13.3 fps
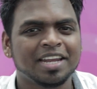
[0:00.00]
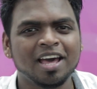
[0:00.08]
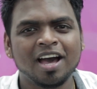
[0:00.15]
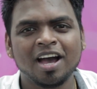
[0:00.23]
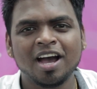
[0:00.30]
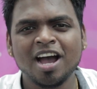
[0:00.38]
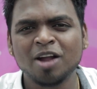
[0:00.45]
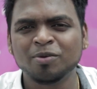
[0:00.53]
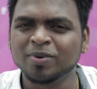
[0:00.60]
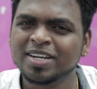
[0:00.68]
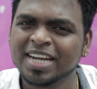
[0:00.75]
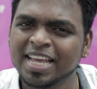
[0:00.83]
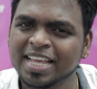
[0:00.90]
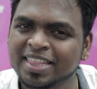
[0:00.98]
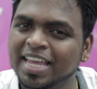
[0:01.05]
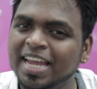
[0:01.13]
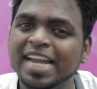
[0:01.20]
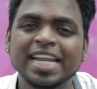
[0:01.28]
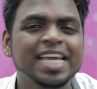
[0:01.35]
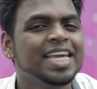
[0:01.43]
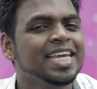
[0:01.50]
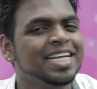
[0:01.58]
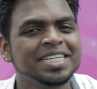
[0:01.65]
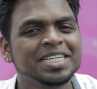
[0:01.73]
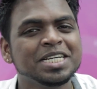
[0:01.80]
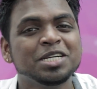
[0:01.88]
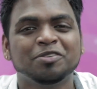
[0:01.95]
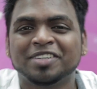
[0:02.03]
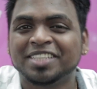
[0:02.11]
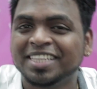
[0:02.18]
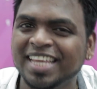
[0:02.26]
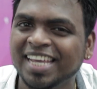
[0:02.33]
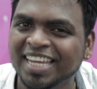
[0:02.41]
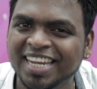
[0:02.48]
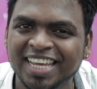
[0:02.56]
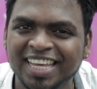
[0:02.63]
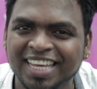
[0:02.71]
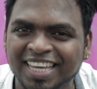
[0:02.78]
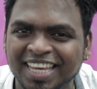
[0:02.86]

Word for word: நான் உன்னை தேடி இங்கு வந்தேனே